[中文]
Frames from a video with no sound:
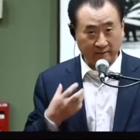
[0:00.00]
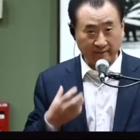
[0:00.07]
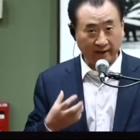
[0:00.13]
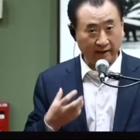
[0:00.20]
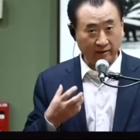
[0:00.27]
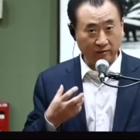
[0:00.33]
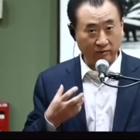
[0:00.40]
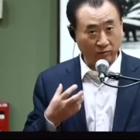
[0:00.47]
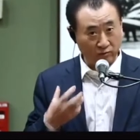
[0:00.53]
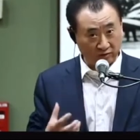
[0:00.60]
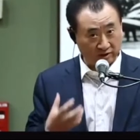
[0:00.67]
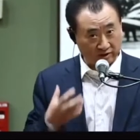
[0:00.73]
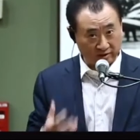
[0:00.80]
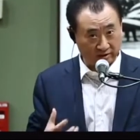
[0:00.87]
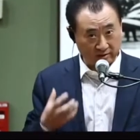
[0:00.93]
败五
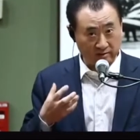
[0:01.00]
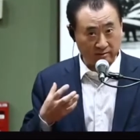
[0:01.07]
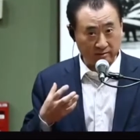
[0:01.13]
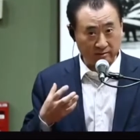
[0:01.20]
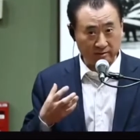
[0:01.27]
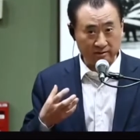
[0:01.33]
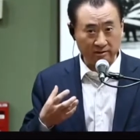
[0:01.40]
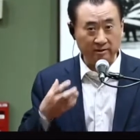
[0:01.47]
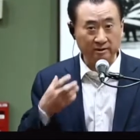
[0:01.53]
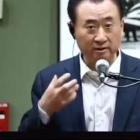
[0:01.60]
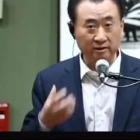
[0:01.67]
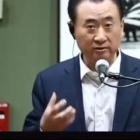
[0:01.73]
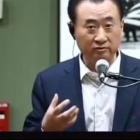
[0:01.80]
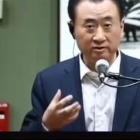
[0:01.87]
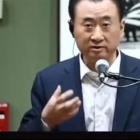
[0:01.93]
次、十次，甚至
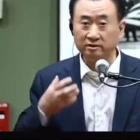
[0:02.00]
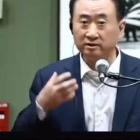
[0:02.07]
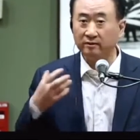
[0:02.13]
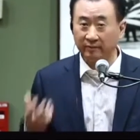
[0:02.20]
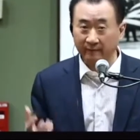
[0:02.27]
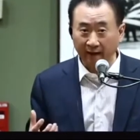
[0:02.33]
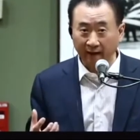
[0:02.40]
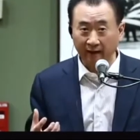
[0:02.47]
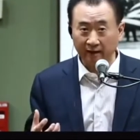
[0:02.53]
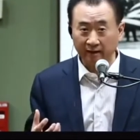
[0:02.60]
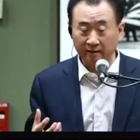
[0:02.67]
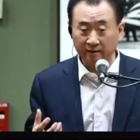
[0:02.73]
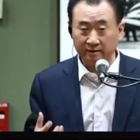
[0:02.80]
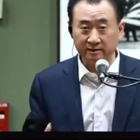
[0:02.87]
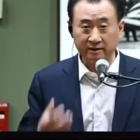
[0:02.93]
更多次也不怕，
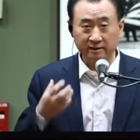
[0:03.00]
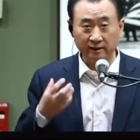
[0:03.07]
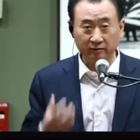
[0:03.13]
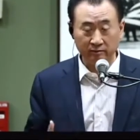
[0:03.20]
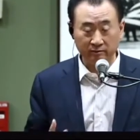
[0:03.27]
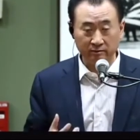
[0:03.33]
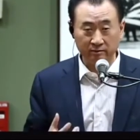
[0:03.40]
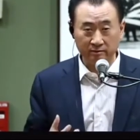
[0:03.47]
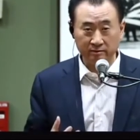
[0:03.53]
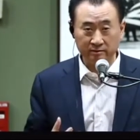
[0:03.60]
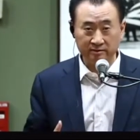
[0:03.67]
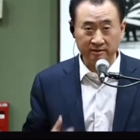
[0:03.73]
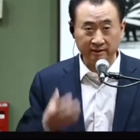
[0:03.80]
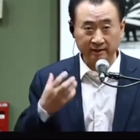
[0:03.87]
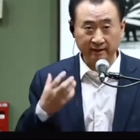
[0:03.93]
接着再弄，
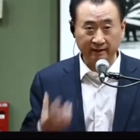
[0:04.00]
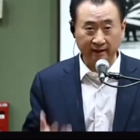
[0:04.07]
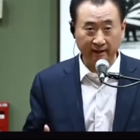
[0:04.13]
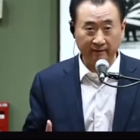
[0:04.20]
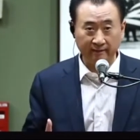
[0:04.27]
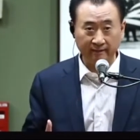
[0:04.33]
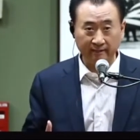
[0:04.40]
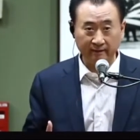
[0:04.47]
接着再干，